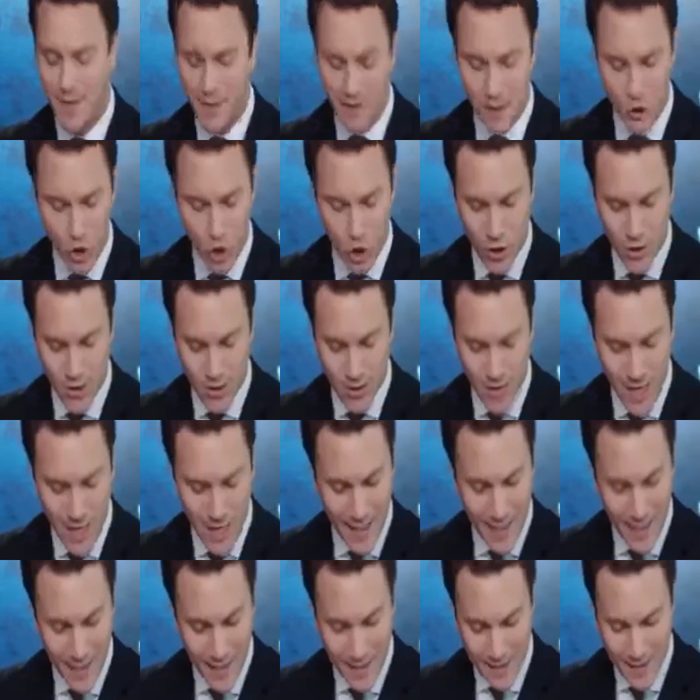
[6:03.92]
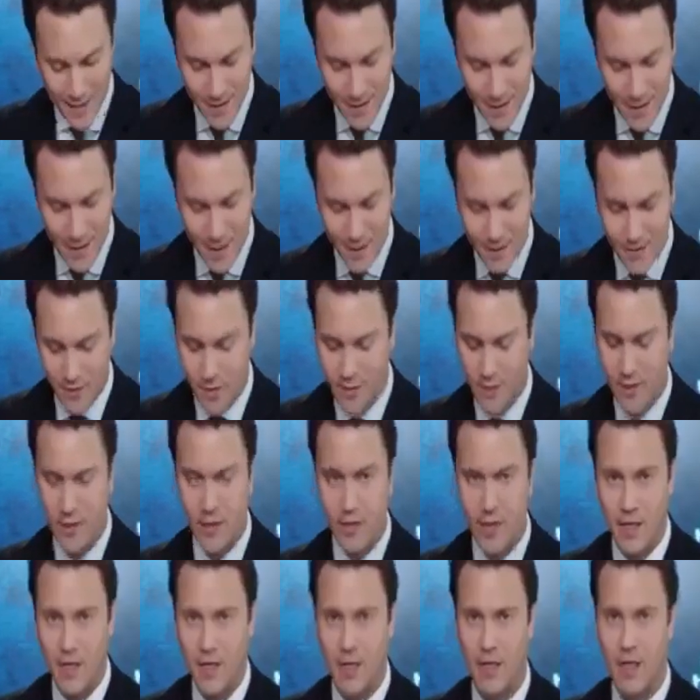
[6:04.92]
parte centrale resta
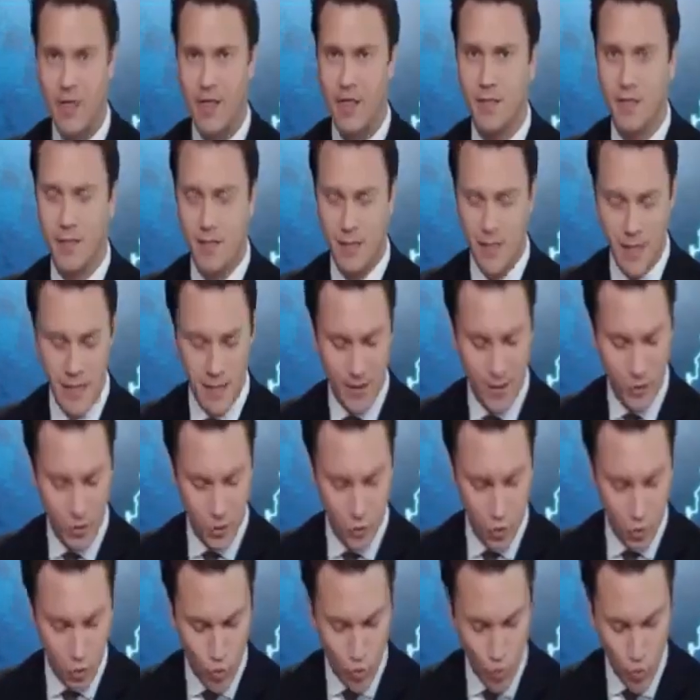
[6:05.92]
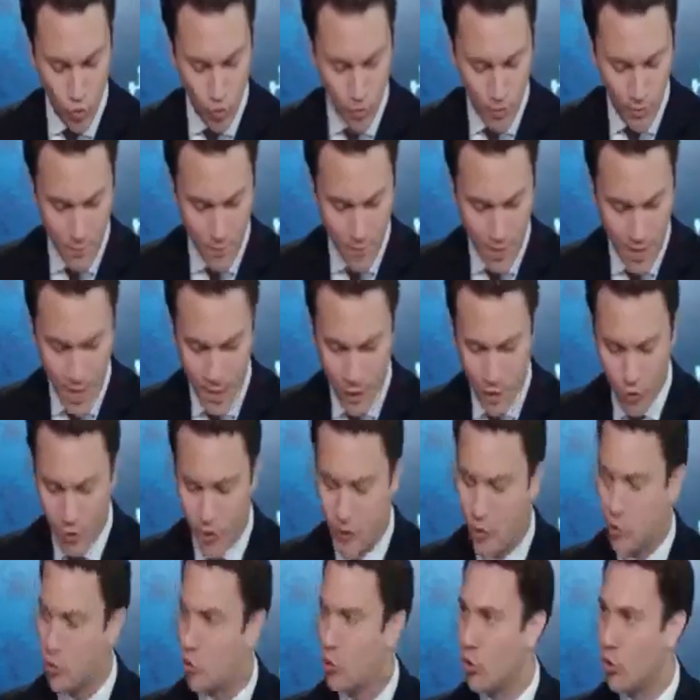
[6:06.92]
eh, sia su Milano che